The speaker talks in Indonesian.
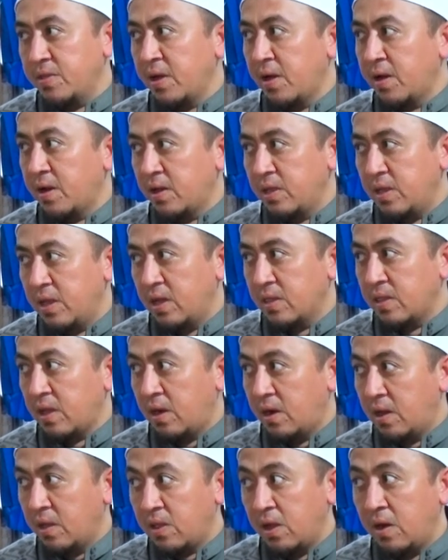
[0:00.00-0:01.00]
caranya
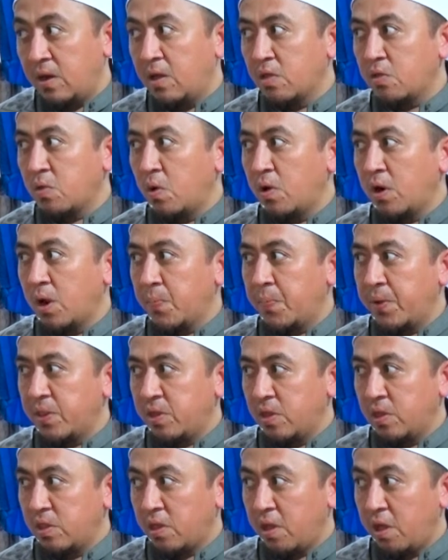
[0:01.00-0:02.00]
tanda-tanda seorang
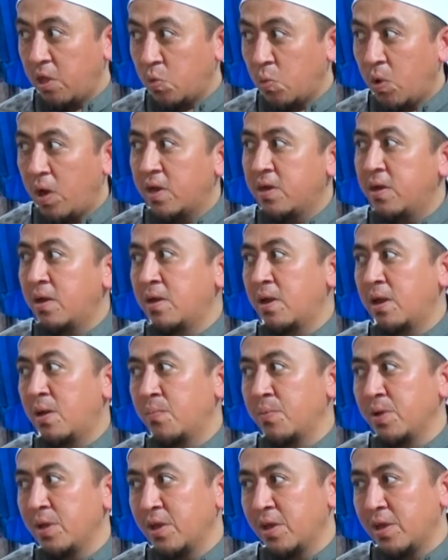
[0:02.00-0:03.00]
pecinta itu ada
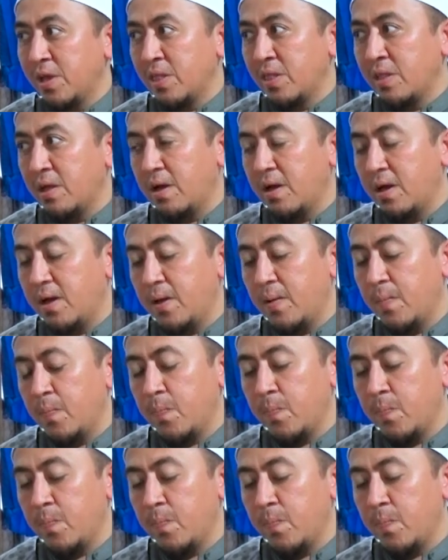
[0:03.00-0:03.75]
dalam diri kita.